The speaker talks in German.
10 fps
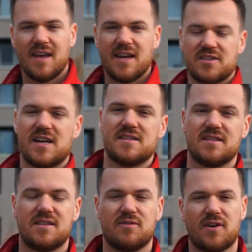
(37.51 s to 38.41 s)
er stellt
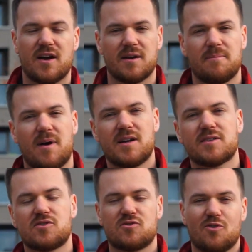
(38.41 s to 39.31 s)
sich die Frage,
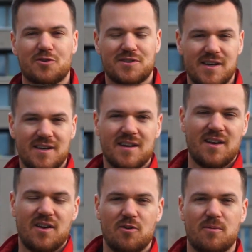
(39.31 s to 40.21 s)
macht es noch Sinn,
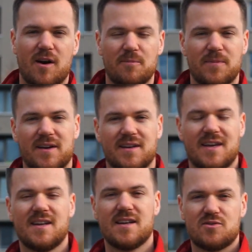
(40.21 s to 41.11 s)
überhaupt an
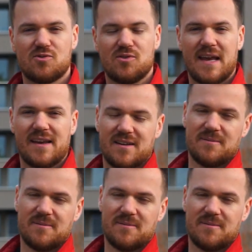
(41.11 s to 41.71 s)
Kinder zu denken?